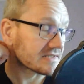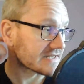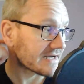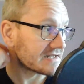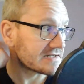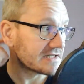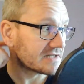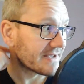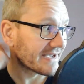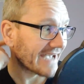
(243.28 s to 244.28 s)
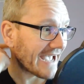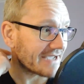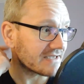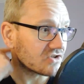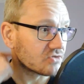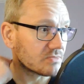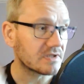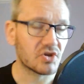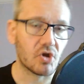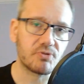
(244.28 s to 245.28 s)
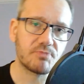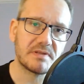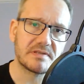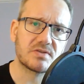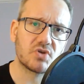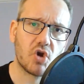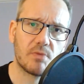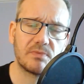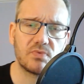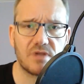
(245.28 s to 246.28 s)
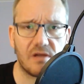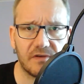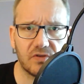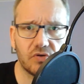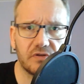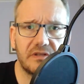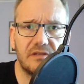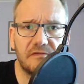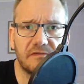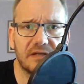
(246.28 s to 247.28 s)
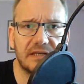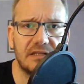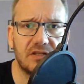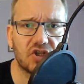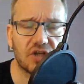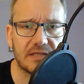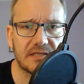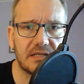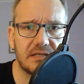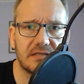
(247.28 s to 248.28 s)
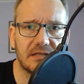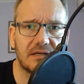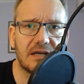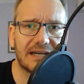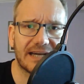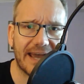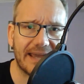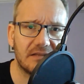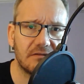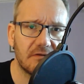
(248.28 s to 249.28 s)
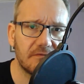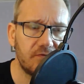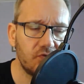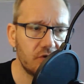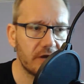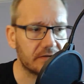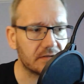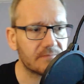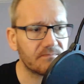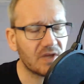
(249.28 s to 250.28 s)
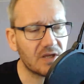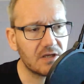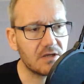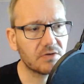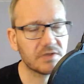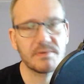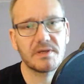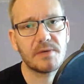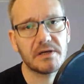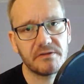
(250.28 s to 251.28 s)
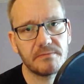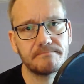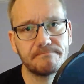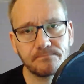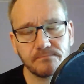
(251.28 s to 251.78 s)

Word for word: dass das alles nicht mehr reicht, um an die Topspitze zu kommen, musst du einfach noch tiefer in die Schatzkiste reinwühlen. Und das haben wir gemacht.